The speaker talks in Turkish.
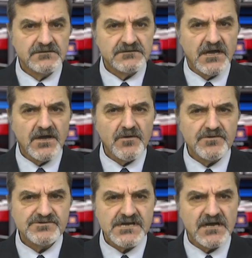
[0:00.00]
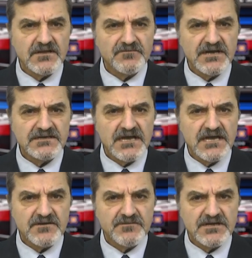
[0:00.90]
Daha önce Almanya
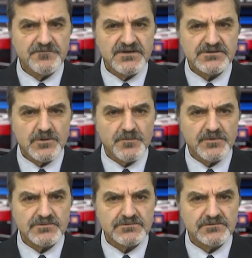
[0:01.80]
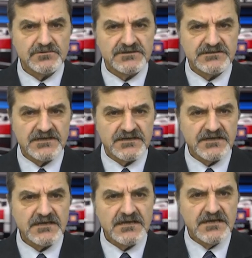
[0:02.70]
Ermeni Piskoposluğu
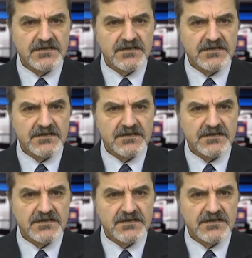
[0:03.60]
lideri